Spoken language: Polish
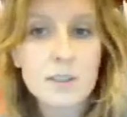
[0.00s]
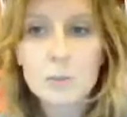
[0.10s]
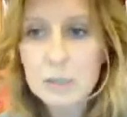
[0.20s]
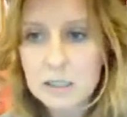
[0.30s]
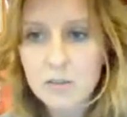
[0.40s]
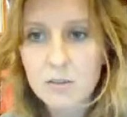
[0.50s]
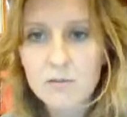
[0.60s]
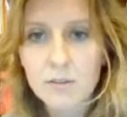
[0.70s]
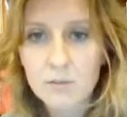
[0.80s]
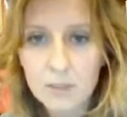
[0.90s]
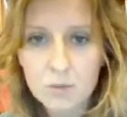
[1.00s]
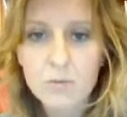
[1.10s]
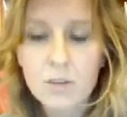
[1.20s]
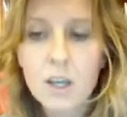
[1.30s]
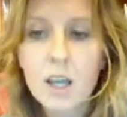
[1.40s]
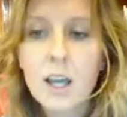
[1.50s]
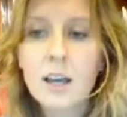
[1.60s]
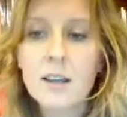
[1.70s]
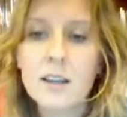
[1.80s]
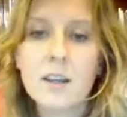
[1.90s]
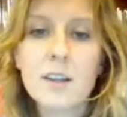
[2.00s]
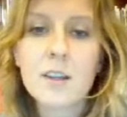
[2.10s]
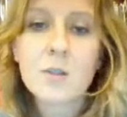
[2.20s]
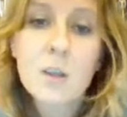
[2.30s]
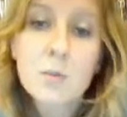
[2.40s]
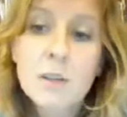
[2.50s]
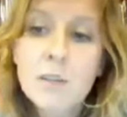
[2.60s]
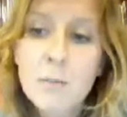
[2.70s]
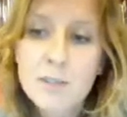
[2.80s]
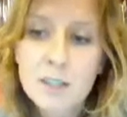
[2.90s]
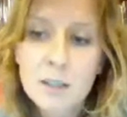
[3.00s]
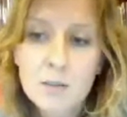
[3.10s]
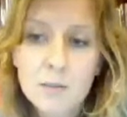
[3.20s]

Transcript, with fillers: Wasi pradziadkowie od wieków. E, I tutaj pojawiają się